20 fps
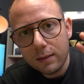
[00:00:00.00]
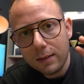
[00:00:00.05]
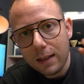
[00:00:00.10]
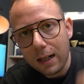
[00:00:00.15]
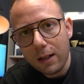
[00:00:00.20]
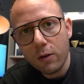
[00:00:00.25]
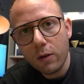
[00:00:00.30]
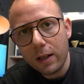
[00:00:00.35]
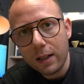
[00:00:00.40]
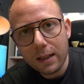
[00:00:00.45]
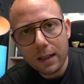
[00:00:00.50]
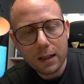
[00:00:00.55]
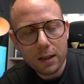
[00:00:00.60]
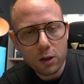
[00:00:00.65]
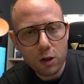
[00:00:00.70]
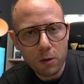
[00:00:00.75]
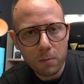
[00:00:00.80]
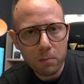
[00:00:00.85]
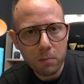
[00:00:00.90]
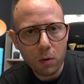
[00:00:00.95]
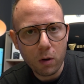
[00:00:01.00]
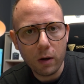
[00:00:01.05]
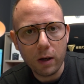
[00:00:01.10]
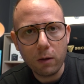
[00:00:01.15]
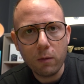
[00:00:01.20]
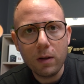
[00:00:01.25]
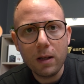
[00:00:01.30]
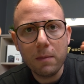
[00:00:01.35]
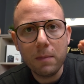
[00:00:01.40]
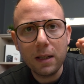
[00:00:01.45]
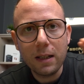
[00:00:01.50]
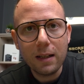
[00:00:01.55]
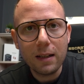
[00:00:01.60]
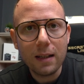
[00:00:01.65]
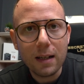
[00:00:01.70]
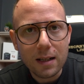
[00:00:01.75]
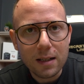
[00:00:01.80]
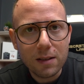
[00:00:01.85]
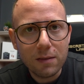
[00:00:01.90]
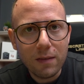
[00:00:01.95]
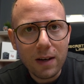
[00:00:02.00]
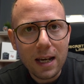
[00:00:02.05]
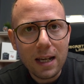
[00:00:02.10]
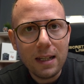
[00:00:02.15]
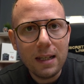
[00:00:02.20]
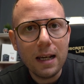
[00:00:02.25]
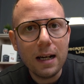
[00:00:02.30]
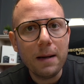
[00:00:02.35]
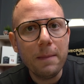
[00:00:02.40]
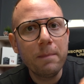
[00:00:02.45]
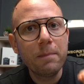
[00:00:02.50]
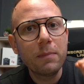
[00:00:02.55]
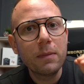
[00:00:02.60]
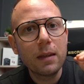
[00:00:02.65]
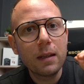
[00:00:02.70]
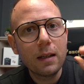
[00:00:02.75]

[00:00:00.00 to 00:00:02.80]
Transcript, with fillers: dalle ore 13 in poi, quindi mettete la sveglia